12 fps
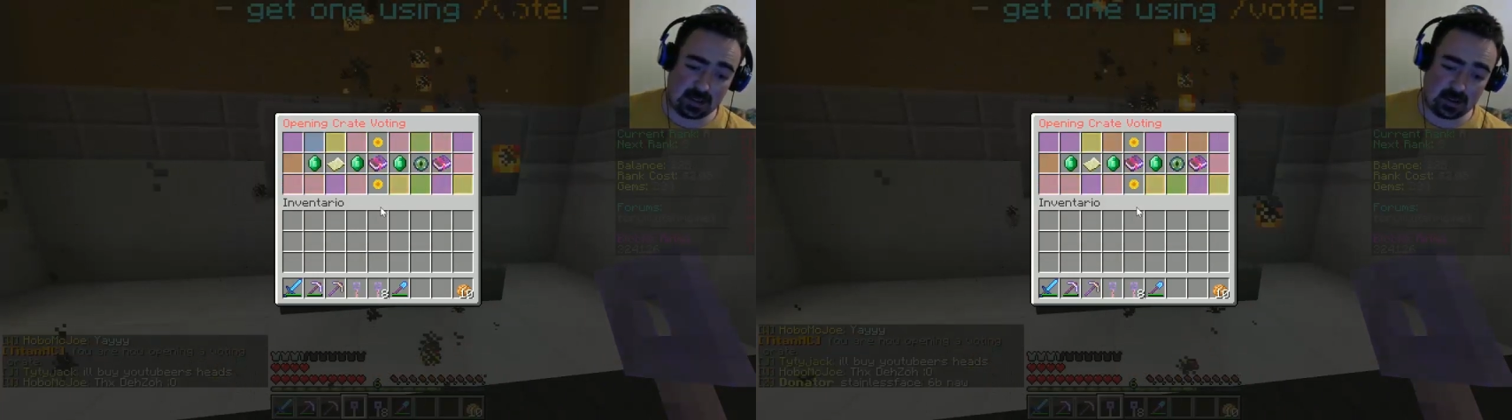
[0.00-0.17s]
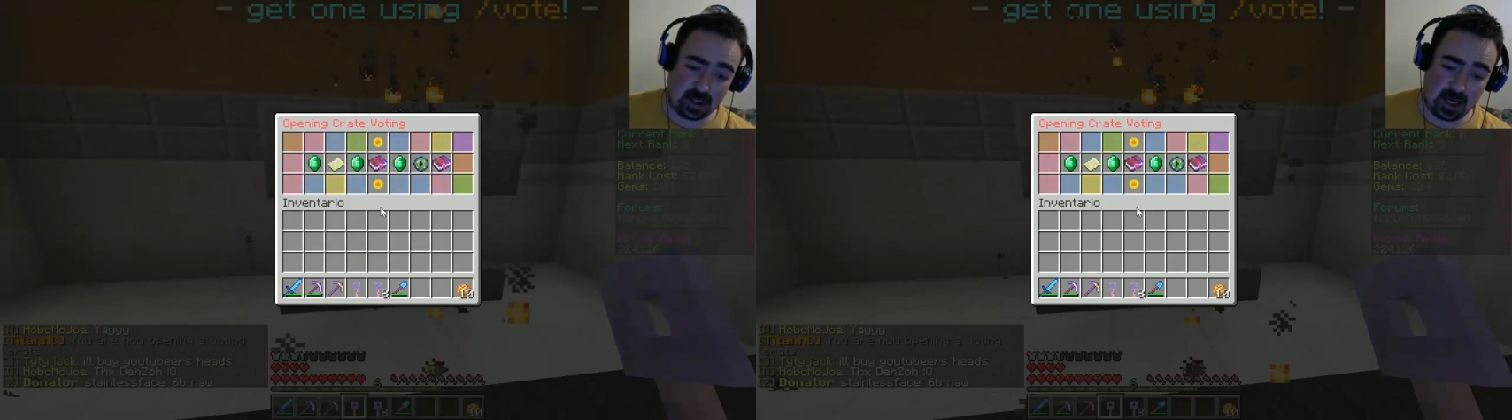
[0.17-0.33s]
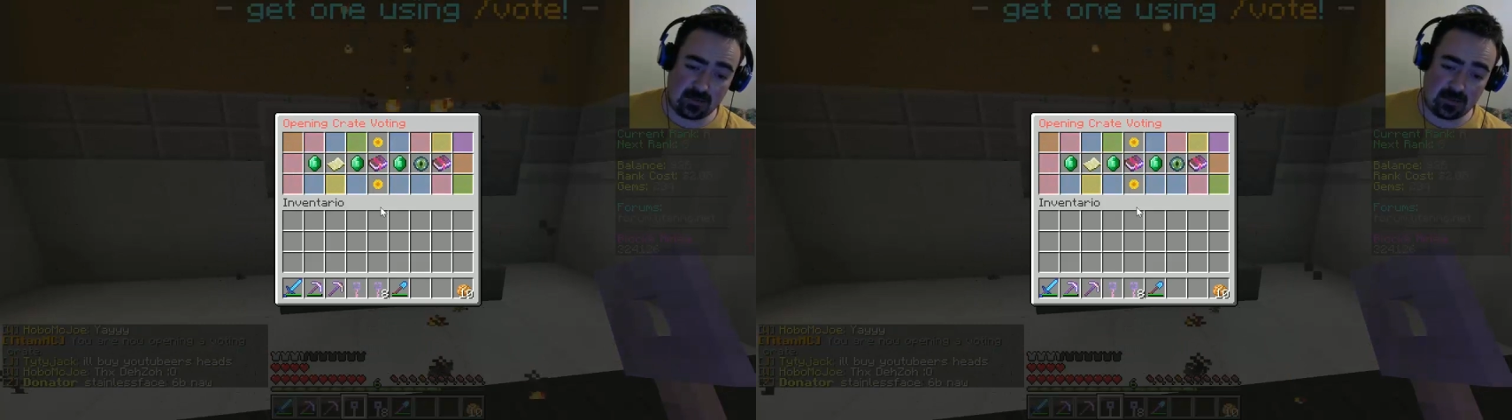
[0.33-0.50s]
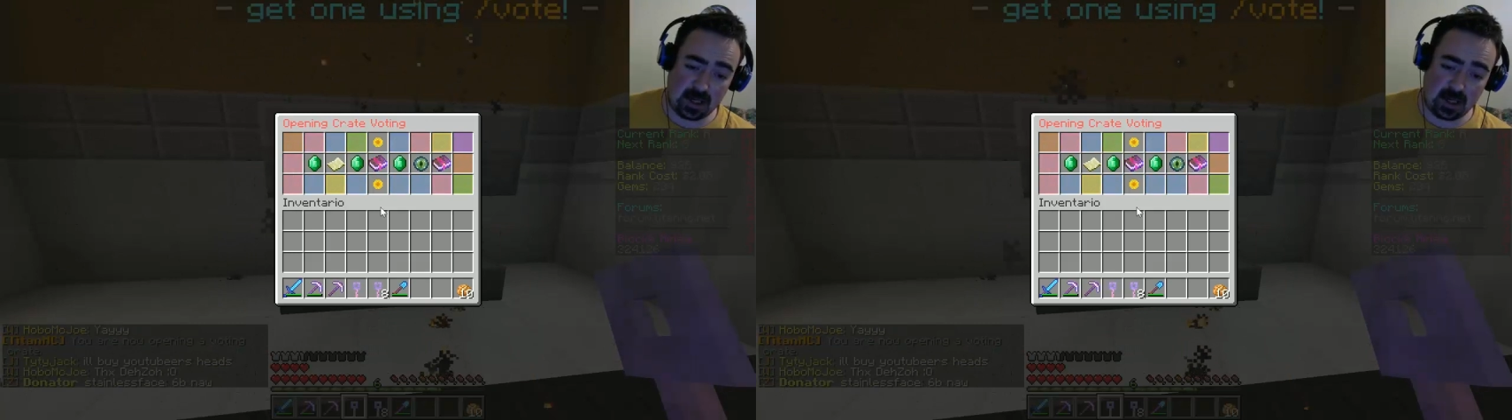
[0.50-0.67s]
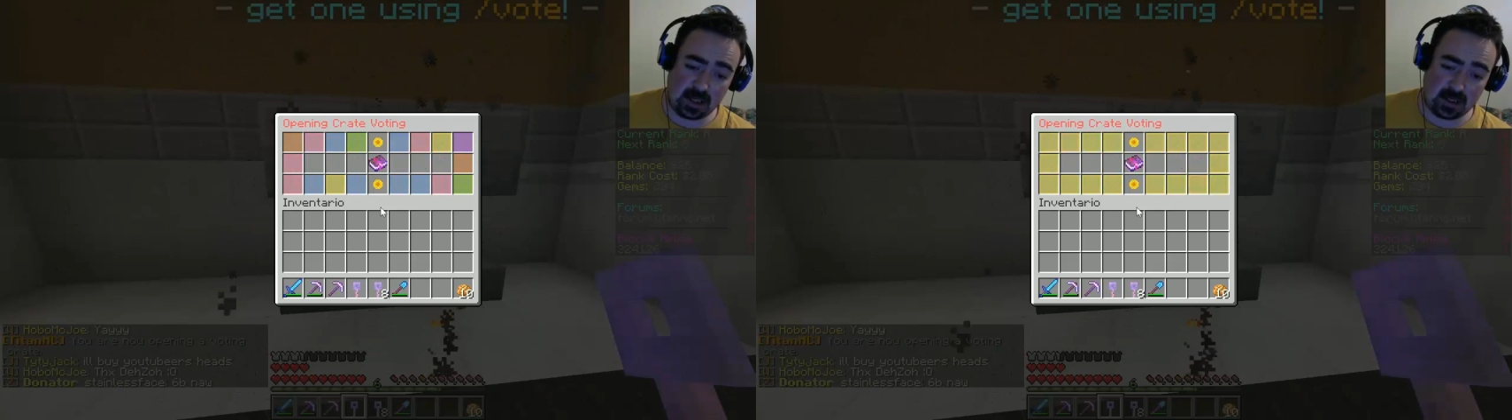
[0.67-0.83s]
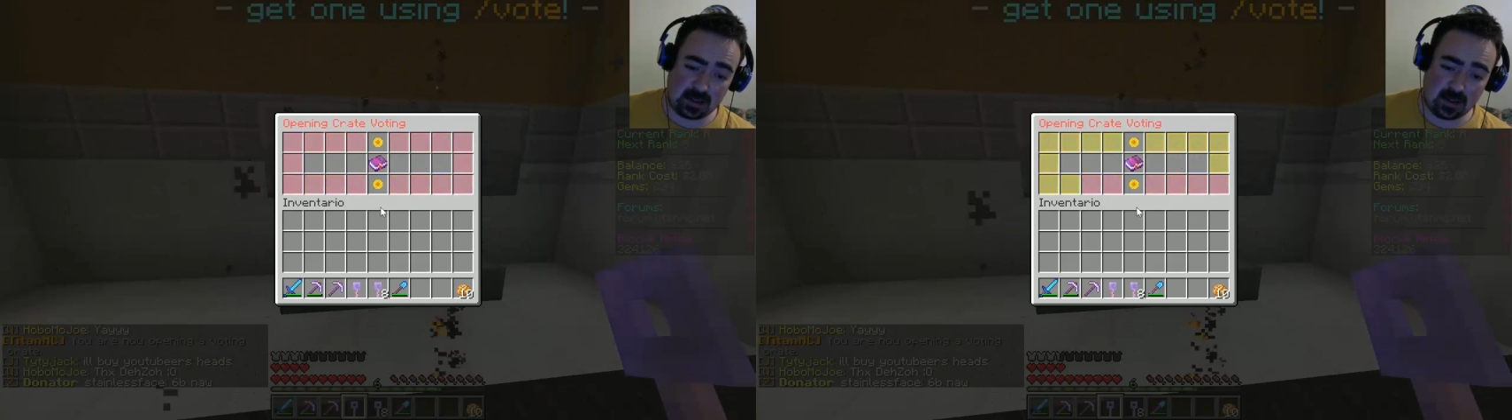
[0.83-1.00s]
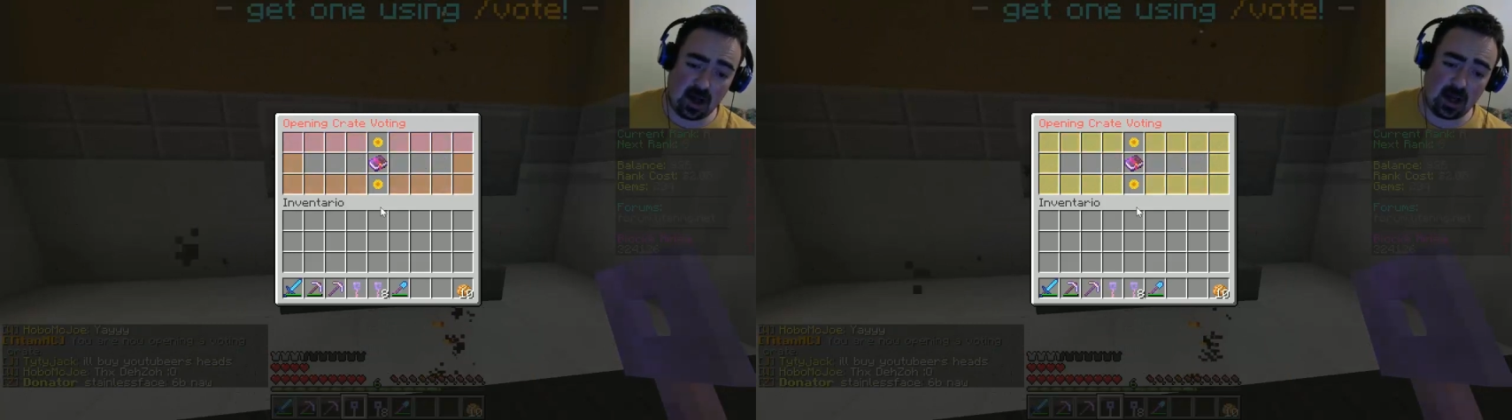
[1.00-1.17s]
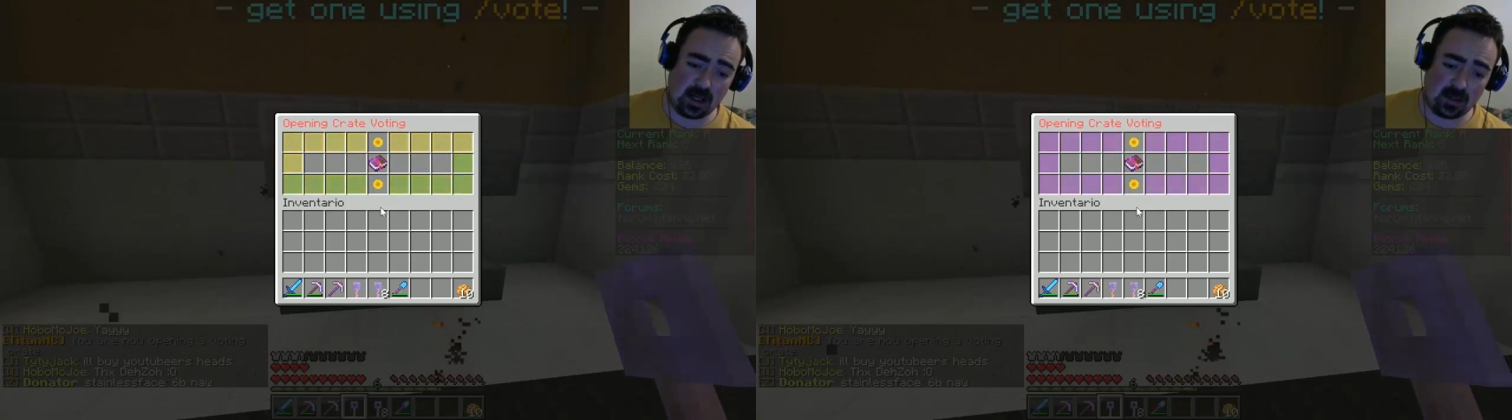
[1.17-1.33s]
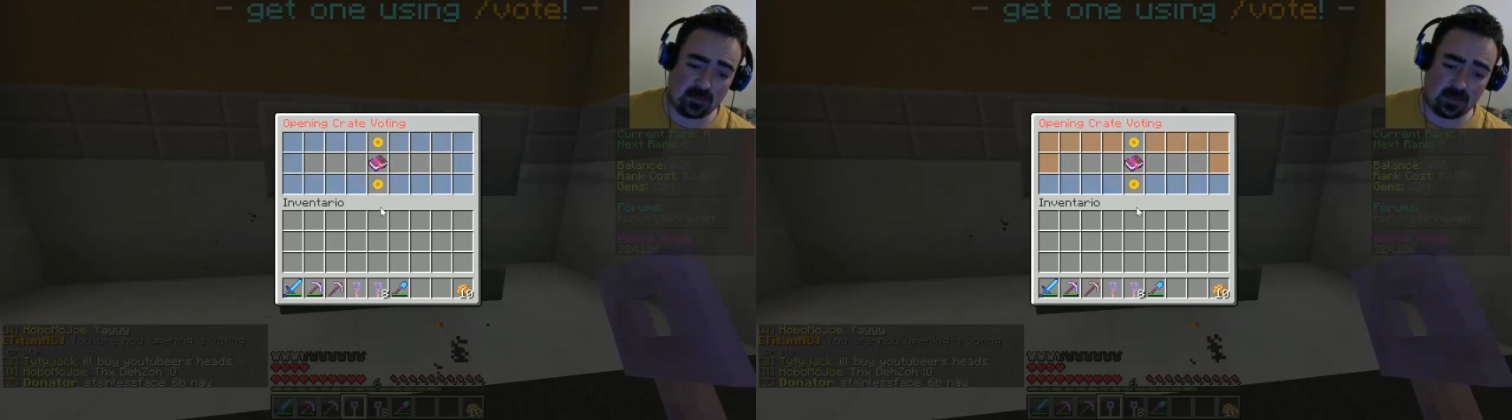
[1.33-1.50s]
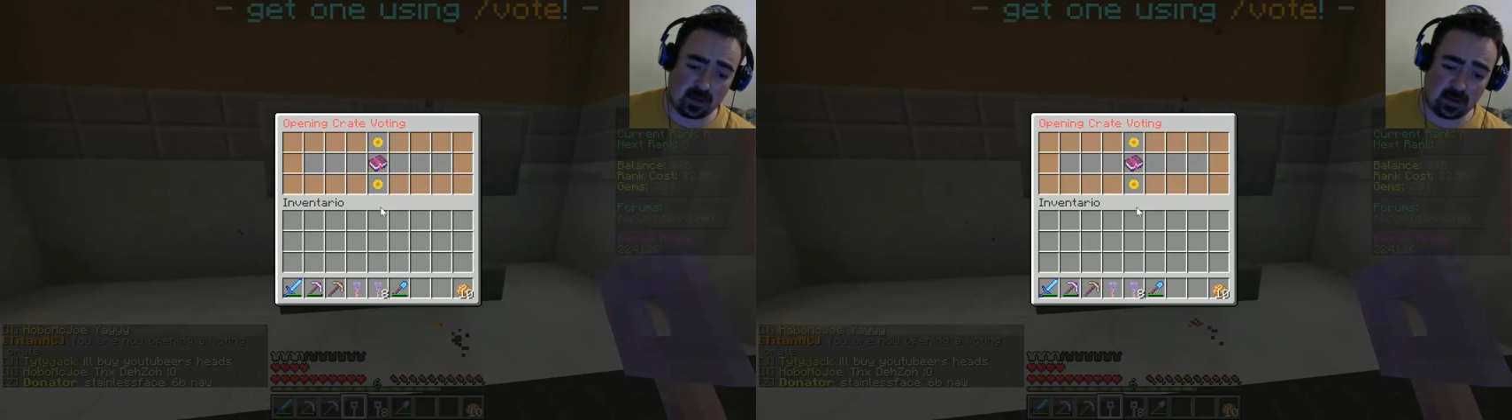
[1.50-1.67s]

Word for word: gemme No, libro,